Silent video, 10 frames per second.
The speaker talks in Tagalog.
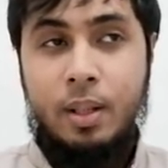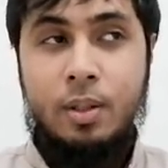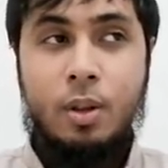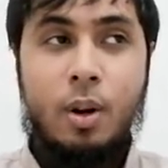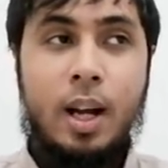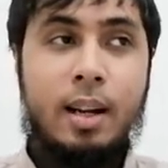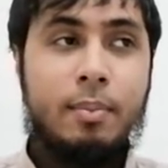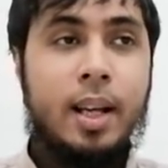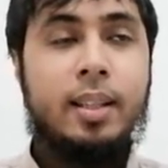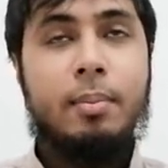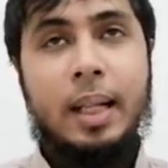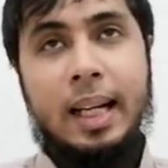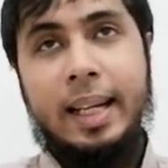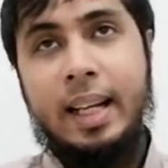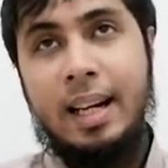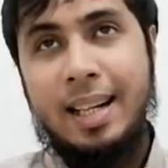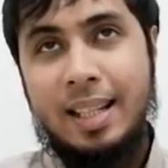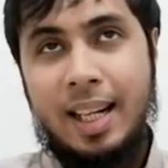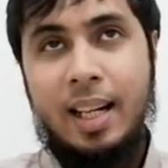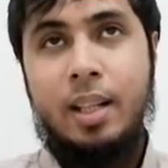So alam natin malaki nga ang
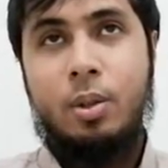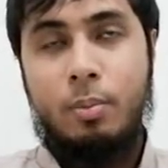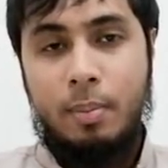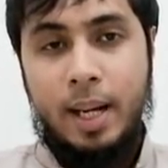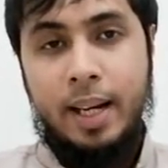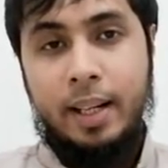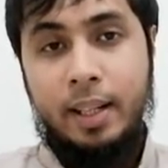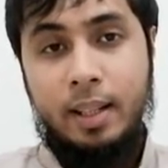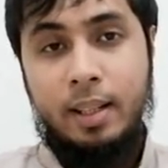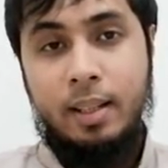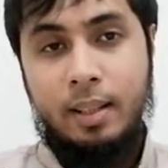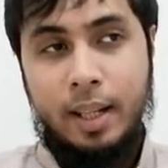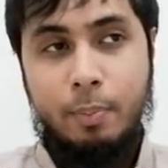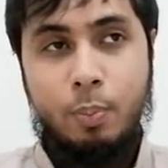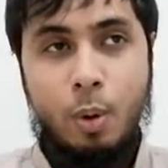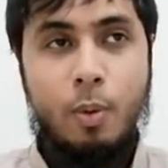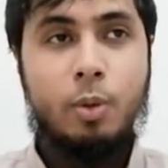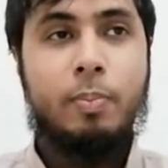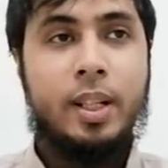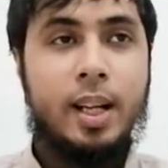kasalanan nitong babae.
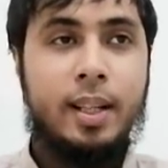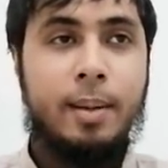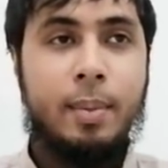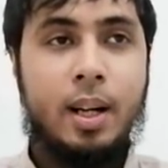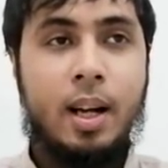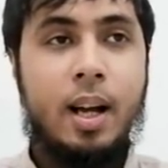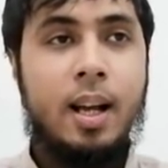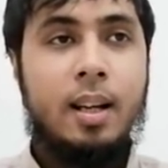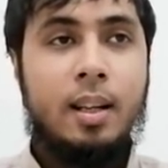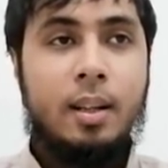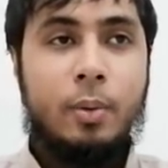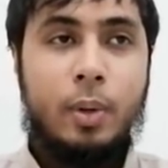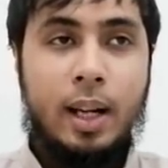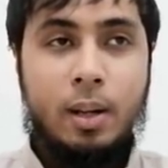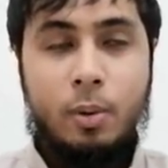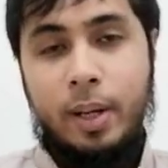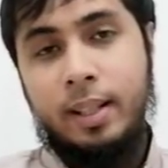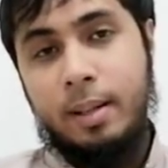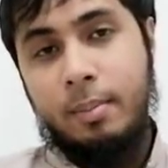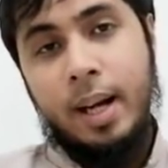Nag-promote pa siya ng mga walang
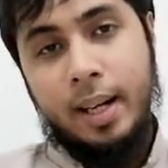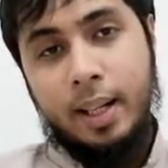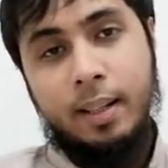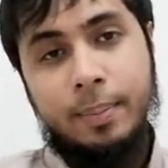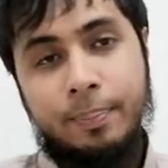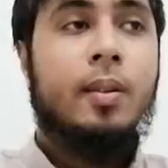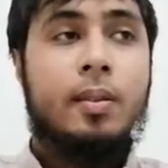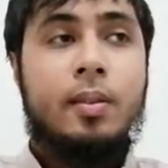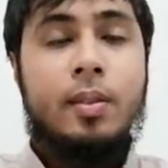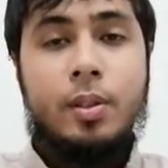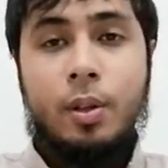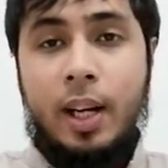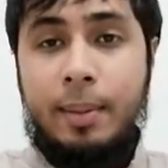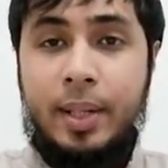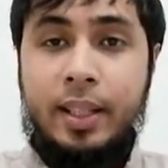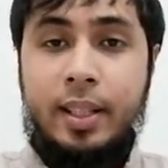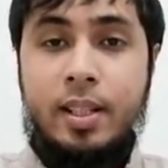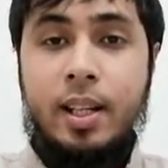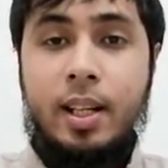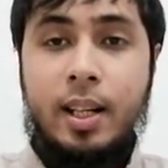kwentang bagay. So alam natin
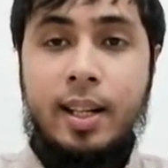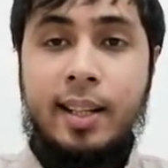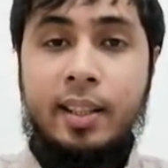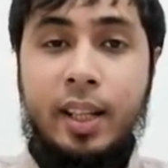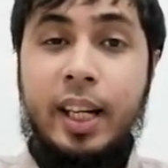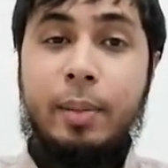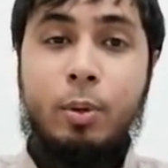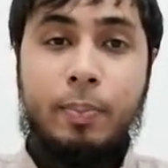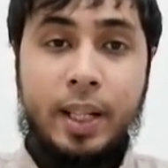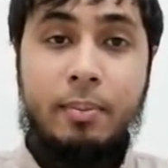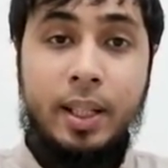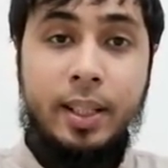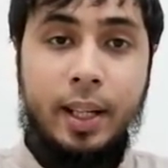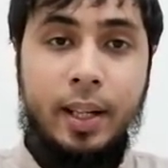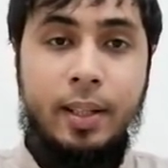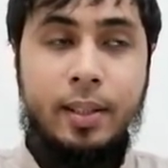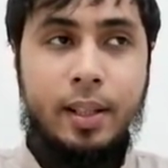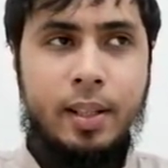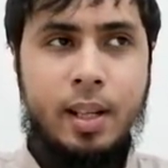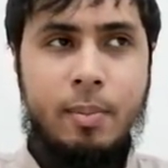sa tribu pa naman niya,
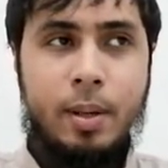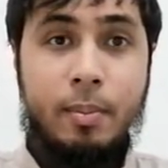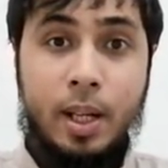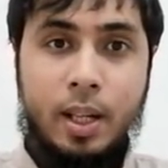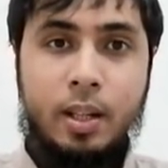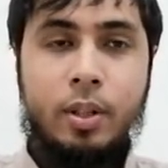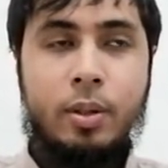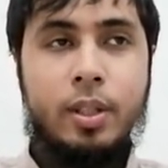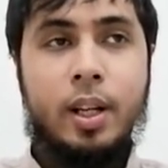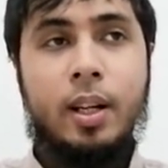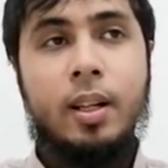sinasabing maranaw daw siya.